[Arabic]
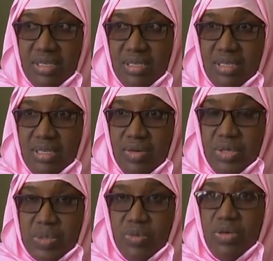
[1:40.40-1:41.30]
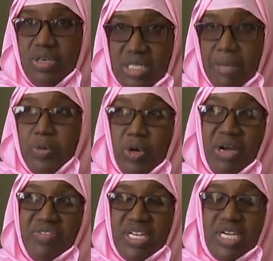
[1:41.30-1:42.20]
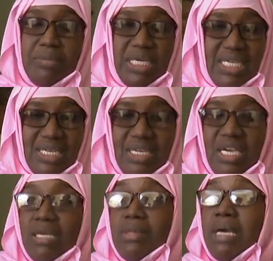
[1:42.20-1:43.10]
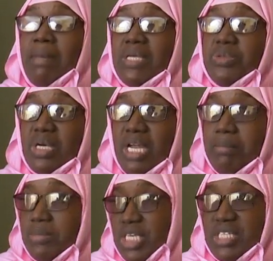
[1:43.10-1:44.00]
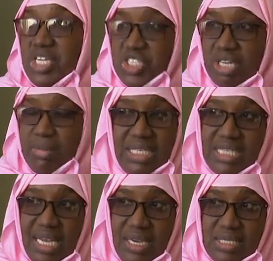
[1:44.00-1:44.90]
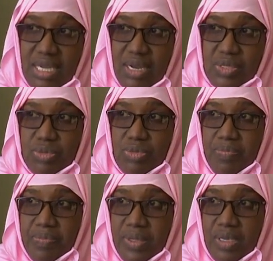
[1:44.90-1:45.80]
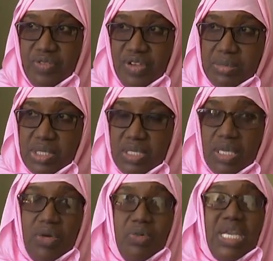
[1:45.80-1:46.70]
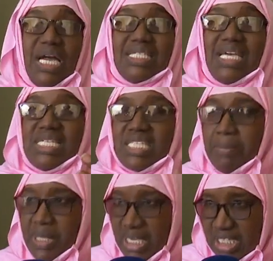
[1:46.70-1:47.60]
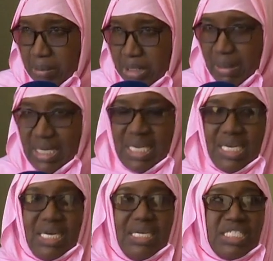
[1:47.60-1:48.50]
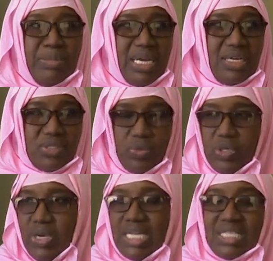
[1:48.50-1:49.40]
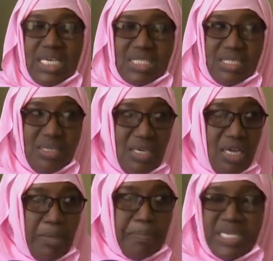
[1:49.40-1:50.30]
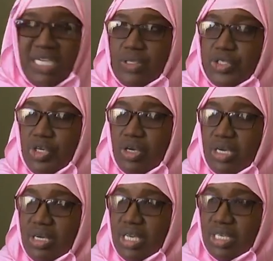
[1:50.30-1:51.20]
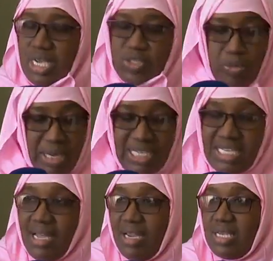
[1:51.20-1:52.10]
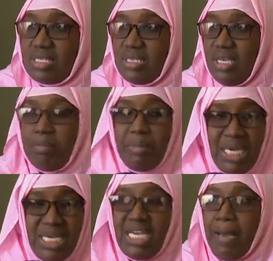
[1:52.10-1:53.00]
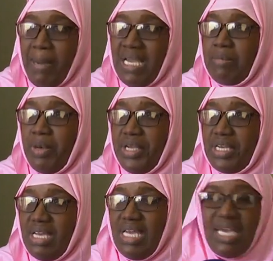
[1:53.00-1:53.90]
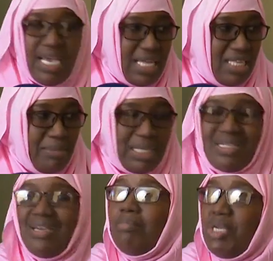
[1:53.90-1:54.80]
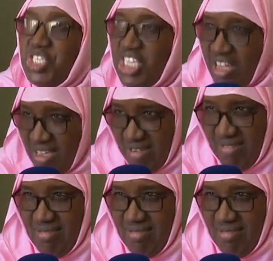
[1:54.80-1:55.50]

آه، هو اسمه طب كوبا فعلا به اللي منها ما عنده كلام سيترشر ما يقدر يخلص عن راسه فهمت ولا عاد قايس طب ثاني طب اسبانيا خلق شبر رانق طويل ولا عاد قايس امبيجاتور شور اياتو ما يجي يخلص بيلي انا بالي موين هذه ماده مجانا